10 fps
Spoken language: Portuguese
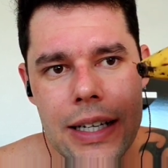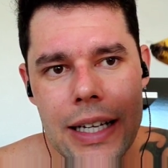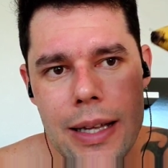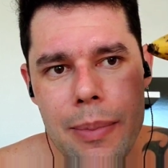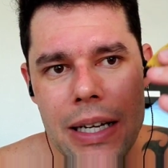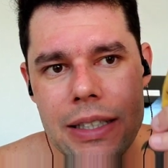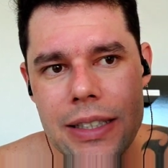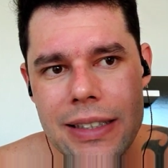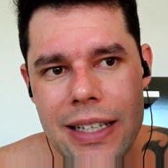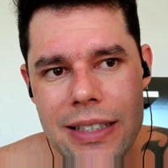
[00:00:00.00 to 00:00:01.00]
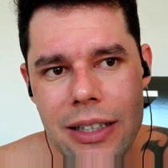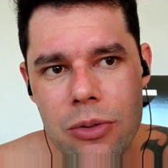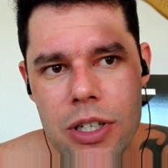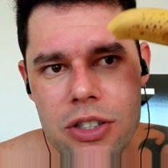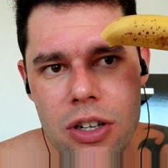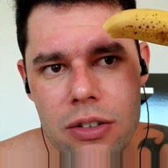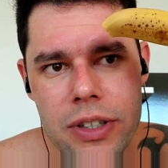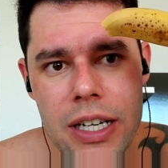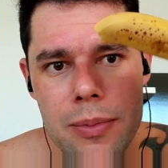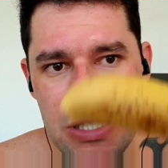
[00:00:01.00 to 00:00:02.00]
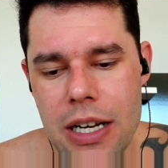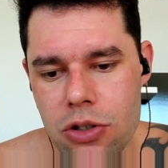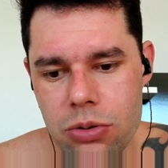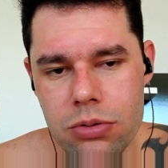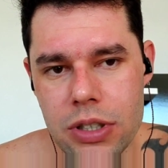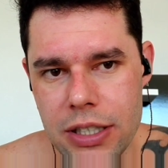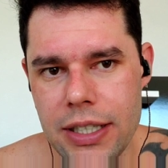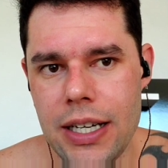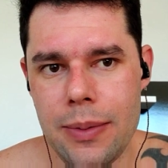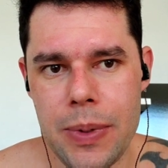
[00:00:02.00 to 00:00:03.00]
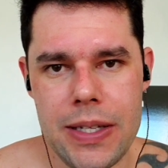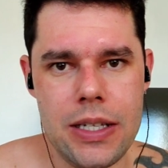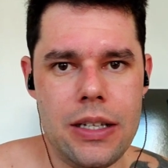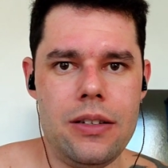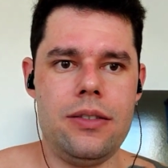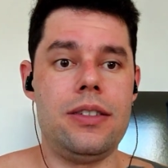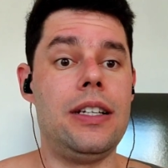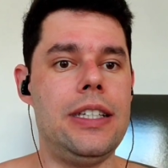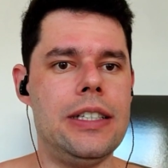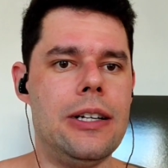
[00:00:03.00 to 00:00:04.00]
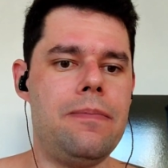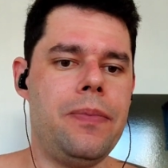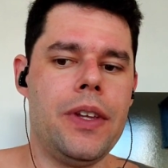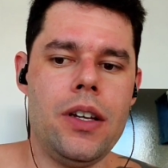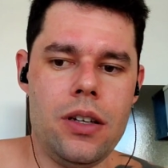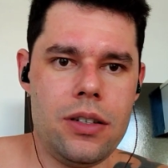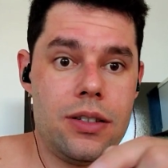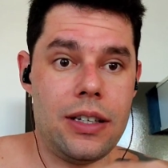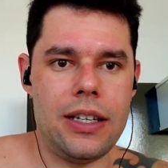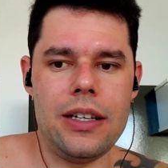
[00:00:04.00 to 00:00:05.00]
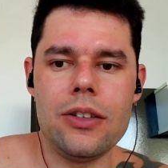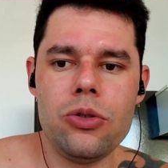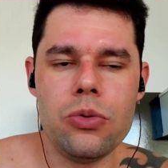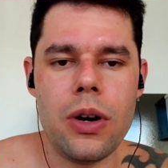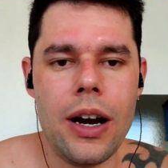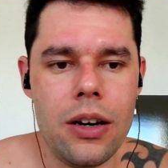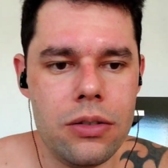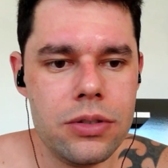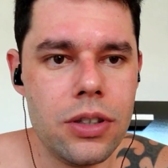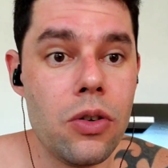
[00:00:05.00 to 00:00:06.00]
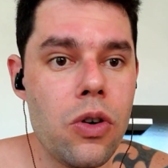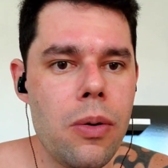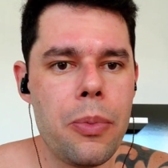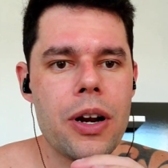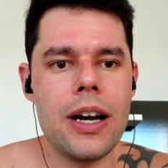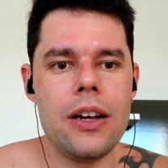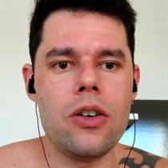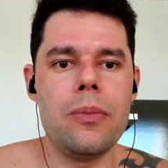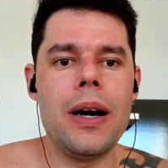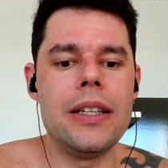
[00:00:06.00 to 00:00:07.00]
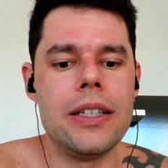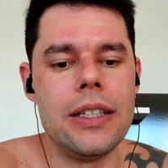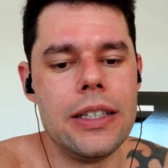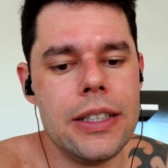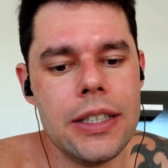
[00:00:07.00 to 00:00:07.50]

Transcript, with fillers: Cada banana dessa tem umas 9 gramas de açúcar, tá, rapaziada? Se liga. Isso aqui é natural, então não como porcaria, como banana.